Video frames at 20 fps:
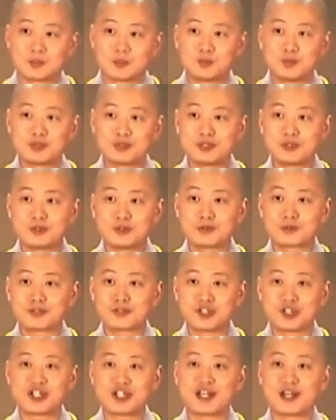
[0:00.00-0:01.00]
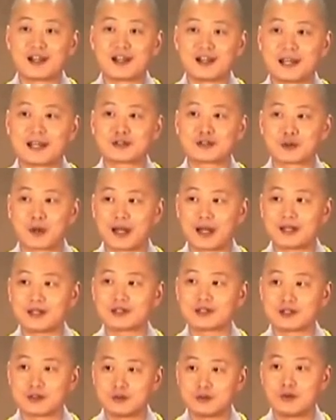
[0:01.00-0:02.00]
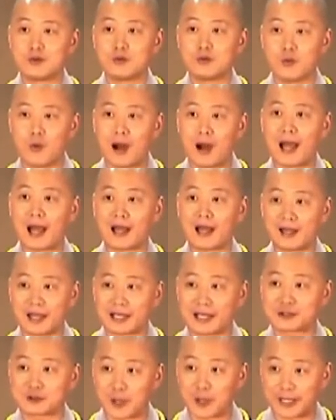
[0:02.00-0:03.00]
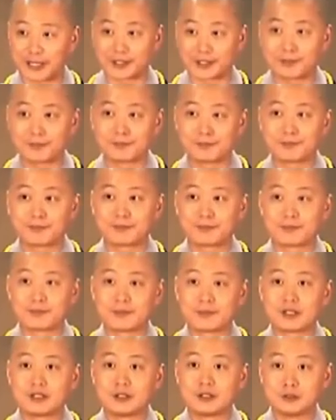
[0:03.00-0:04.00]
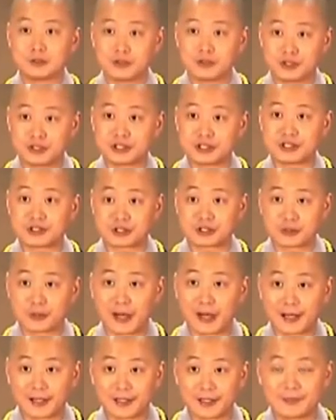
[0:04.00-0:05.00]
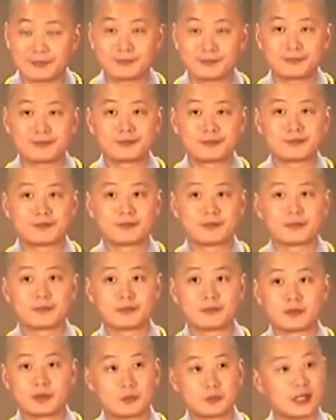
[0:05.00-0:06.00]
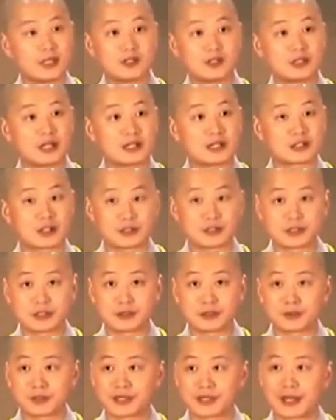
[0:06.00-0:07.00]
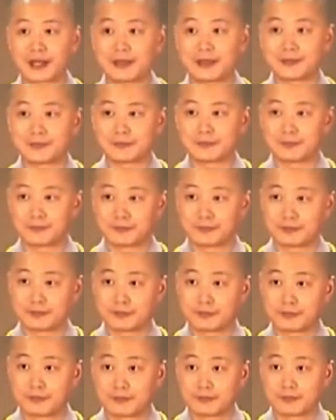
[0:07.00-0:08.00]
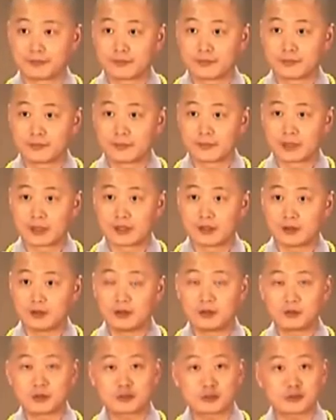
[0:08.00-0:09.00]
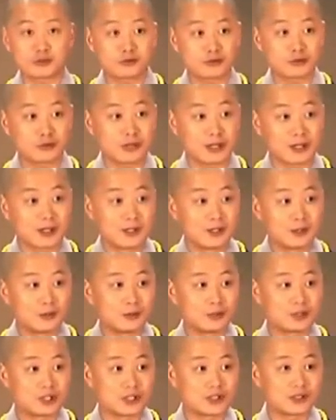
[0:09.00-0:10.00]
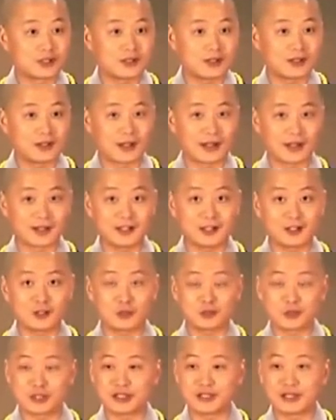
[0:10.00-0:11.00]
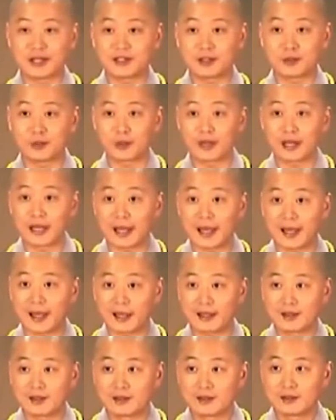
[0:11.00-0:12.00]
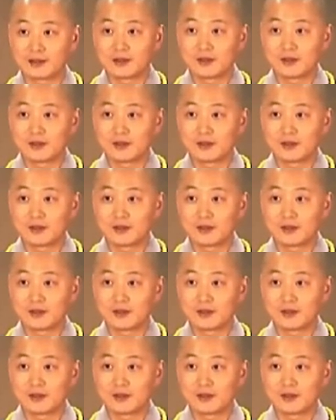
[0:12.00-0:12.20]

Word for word: 不是用千来算的，是用万来算的，有几十万人，每一天早晨就离开的。我们出去旅行还能够平安的回来，